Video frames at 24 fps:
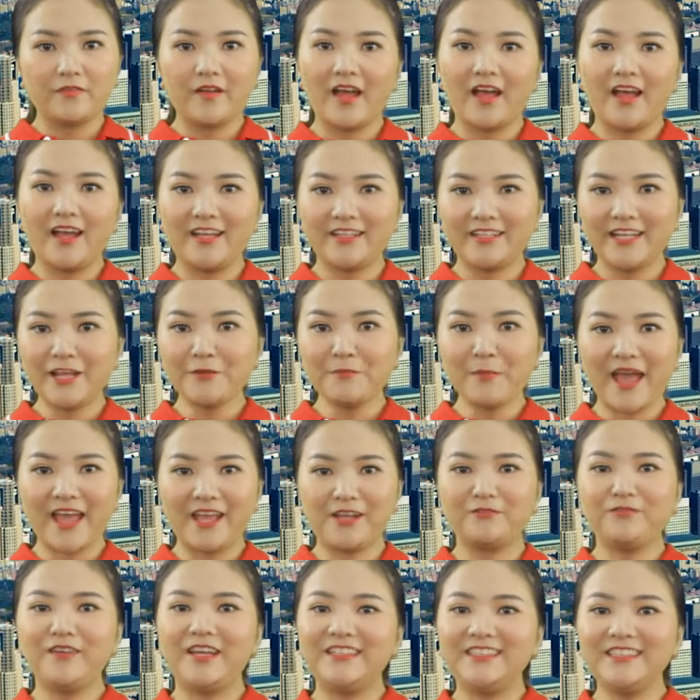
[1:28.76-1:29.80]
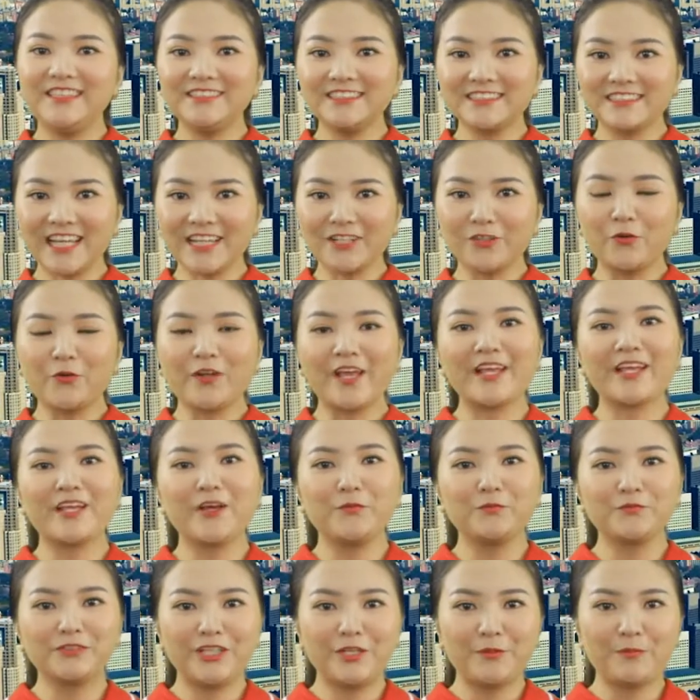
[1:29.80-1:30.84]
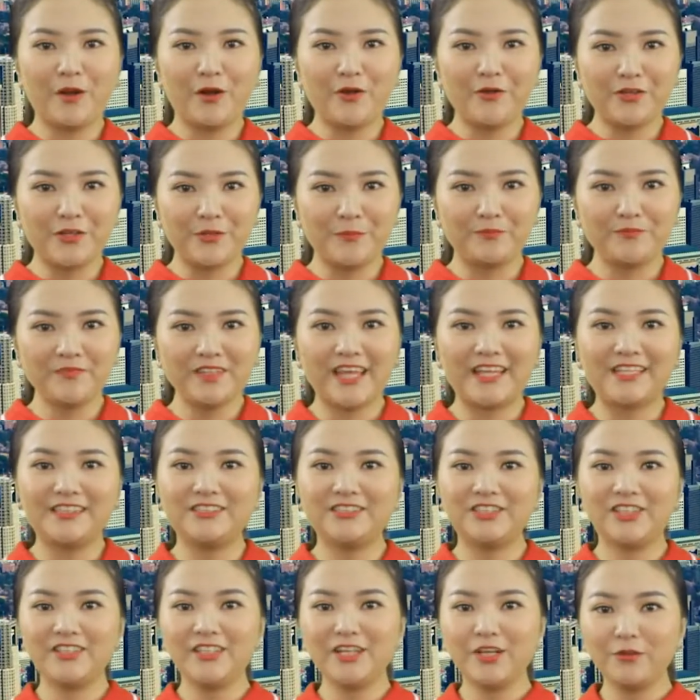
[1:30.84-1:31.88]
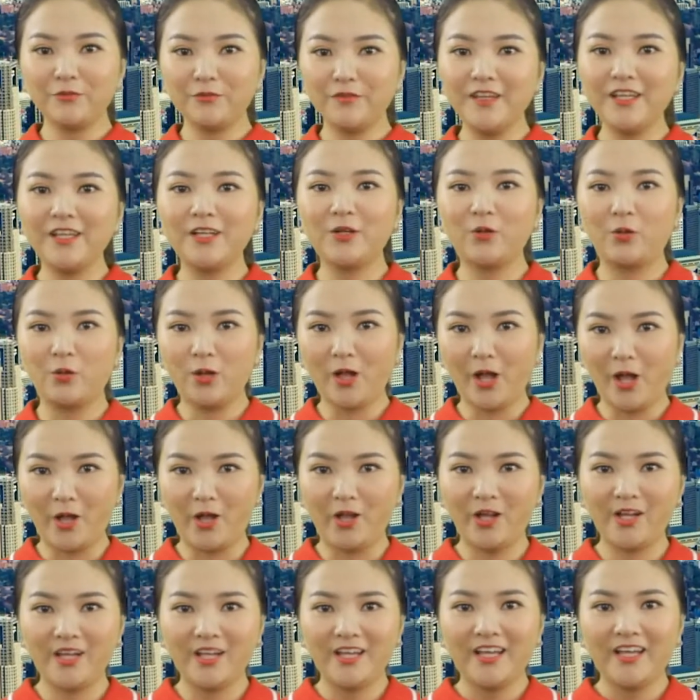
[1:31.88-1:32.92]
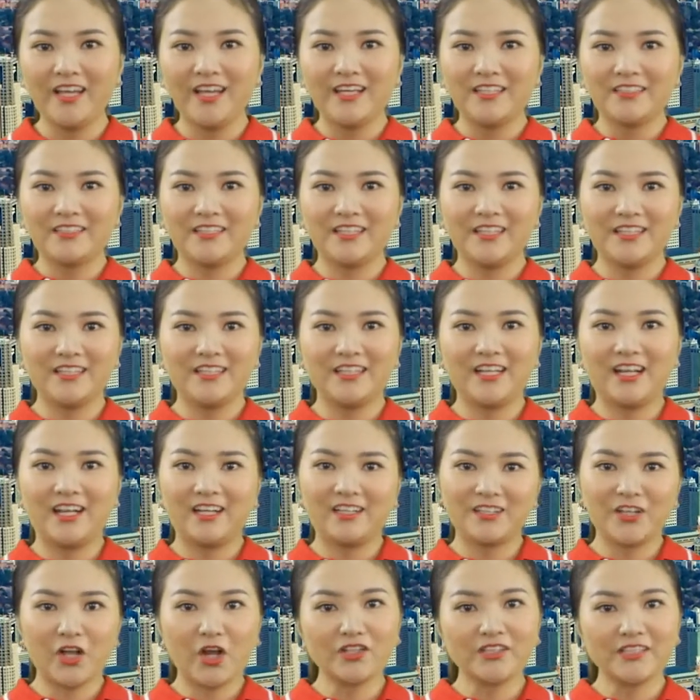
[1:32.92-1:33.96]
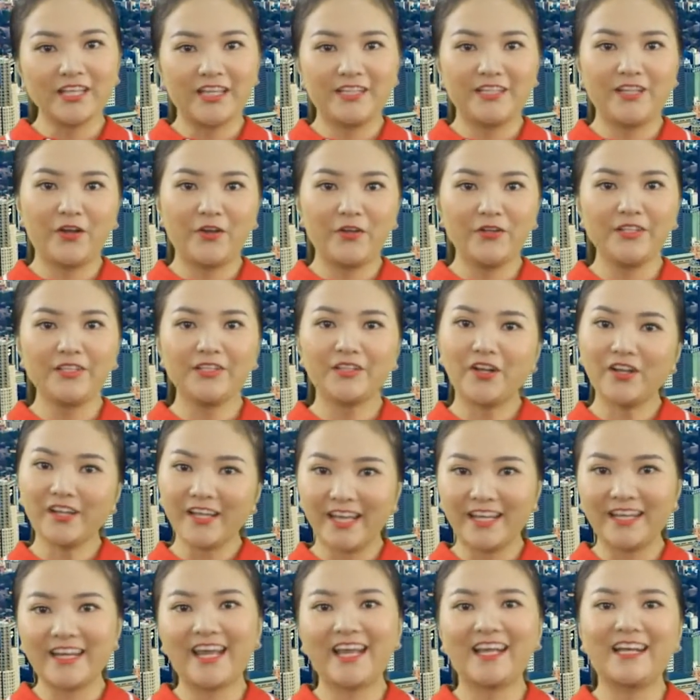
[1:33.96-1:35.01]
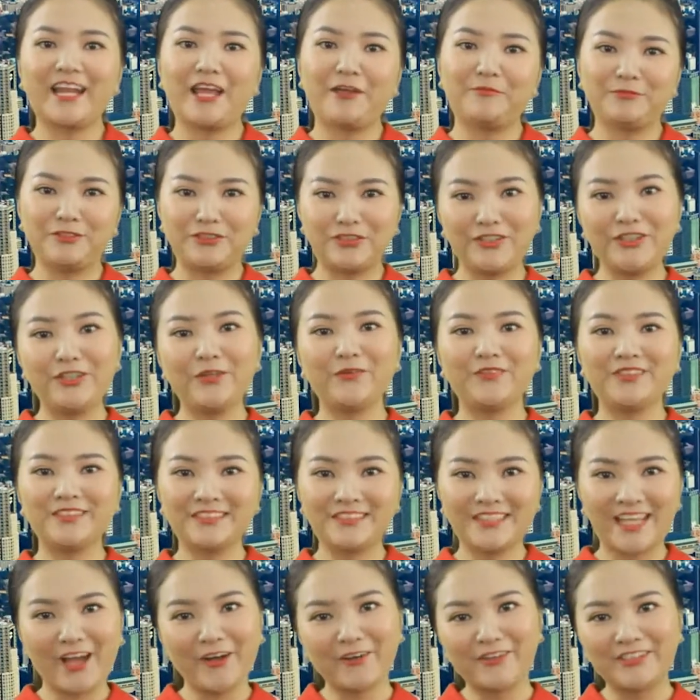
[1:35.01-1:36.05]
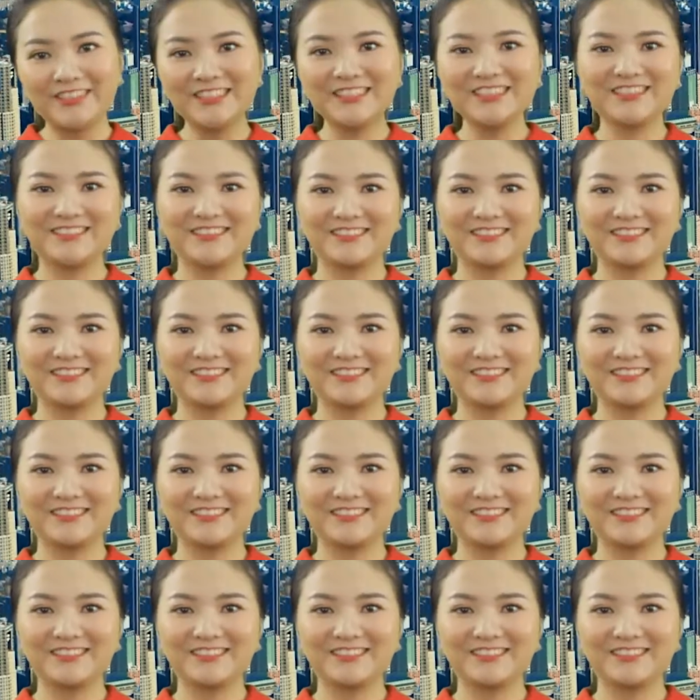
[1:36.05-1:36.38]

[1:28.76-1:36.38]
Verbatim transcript: Và để bàn về chính sách của các công ty bảo hiểm dành cho nhân viên của họ thì ờ, có thể nói có khả năng làm cho nhiều người ao ước.